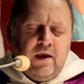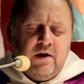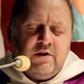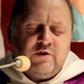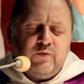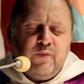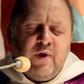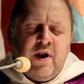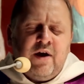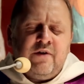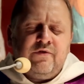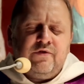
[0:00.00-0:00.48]

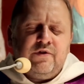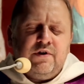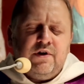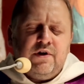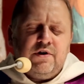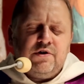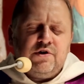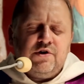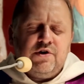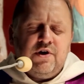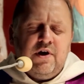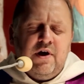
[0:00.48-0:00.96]
Spraw
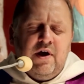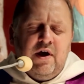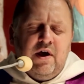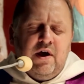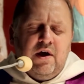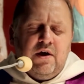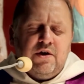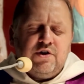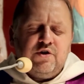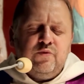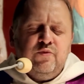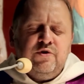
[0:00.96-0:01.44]
też,
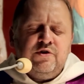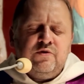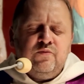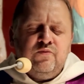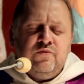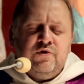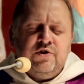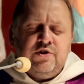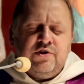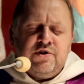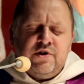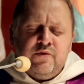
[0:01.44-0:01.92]

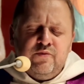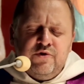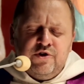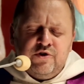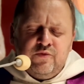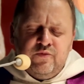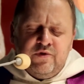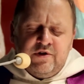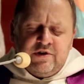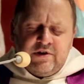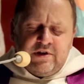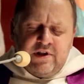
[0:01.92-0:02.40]
żebyśmy,
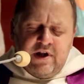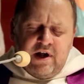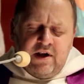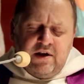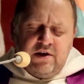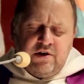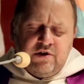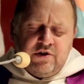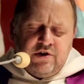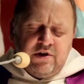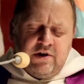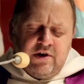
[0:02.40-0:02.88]
żebyśmy
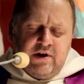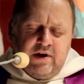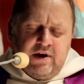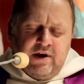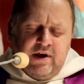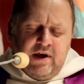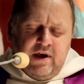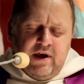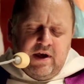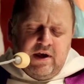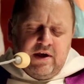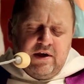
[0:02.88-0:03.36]
stali się
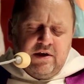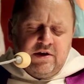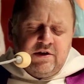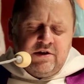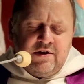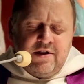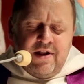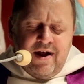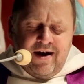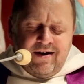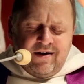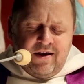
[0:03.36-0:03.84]

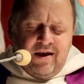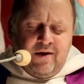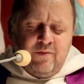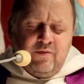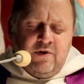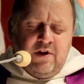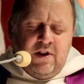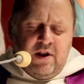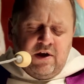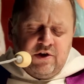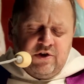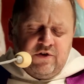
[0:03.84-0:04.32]

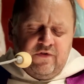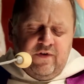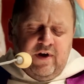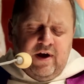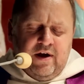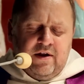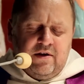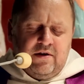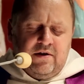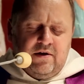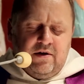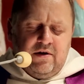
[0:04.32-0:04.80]
znakiem dla
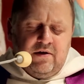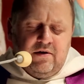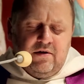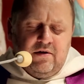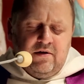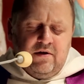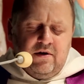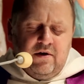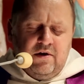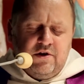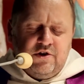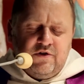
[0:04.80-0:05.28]
świata,
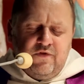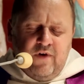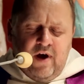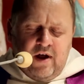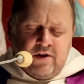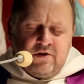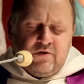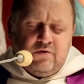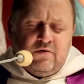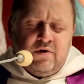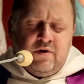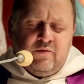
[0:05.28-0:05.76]

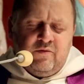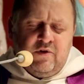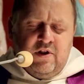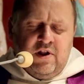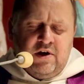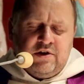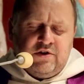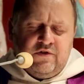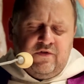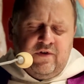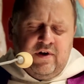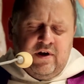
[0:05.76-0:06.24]
światłem
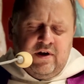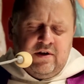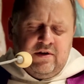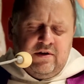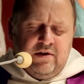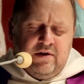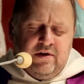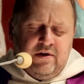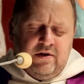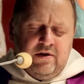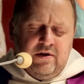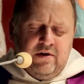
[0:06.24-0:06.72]
dla
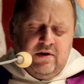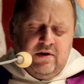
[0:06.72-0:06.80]
świata.